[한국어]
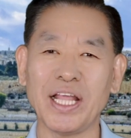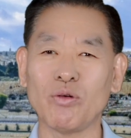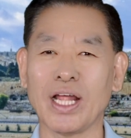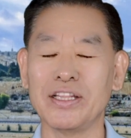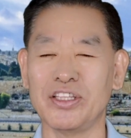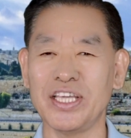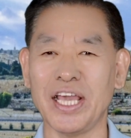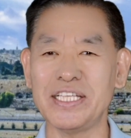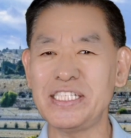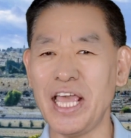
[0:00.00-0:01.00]
되고 난
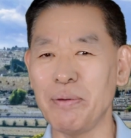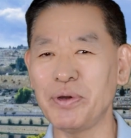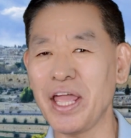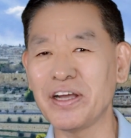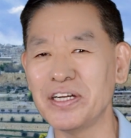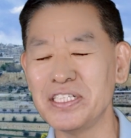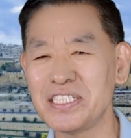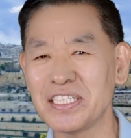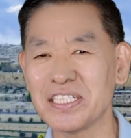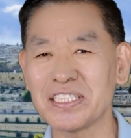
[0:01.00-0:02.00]
뒤에 세 번에
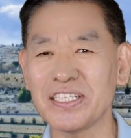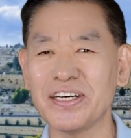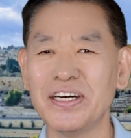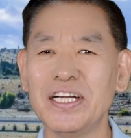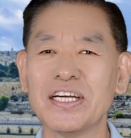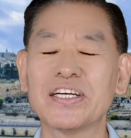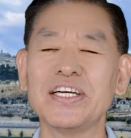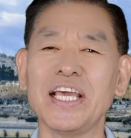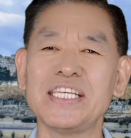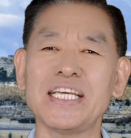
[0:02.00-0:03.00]
걸쳐서
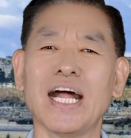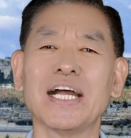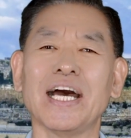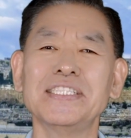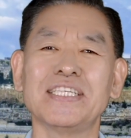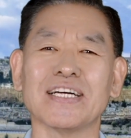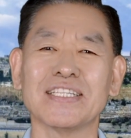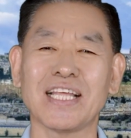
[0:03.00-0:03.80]
그의 신앙 간정,